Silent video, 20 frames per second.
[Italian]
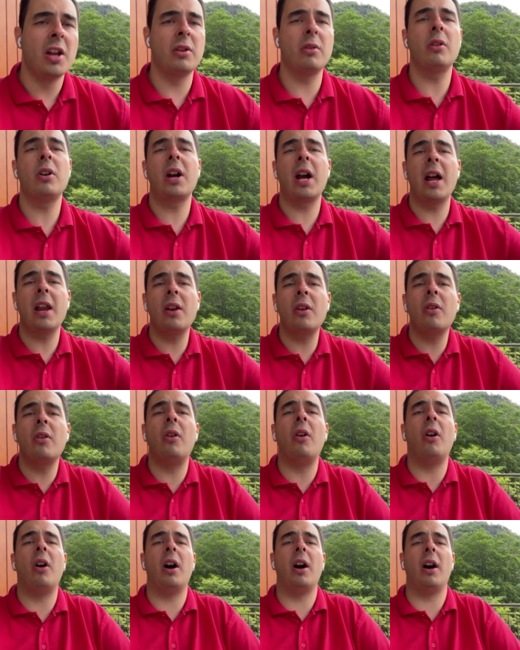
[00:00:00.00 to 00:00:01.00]
non
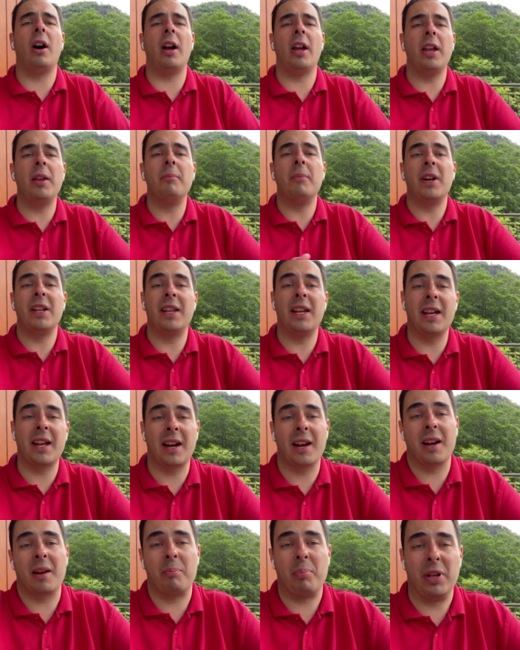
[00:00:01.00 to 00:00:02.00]
calano eh, in
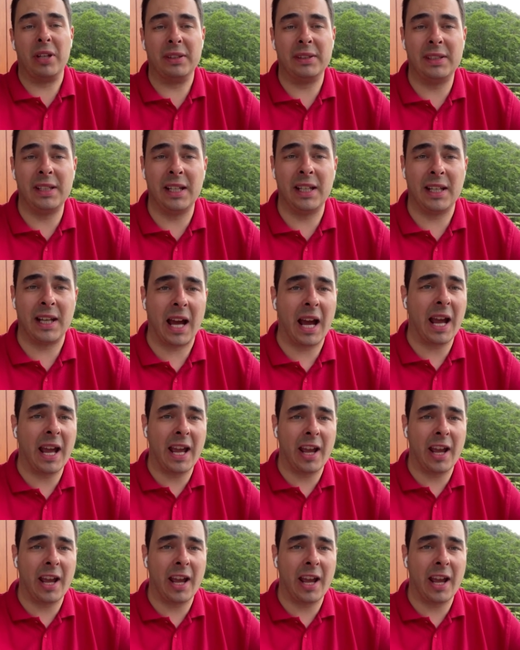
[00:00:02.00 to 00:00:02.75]
maniera repentina,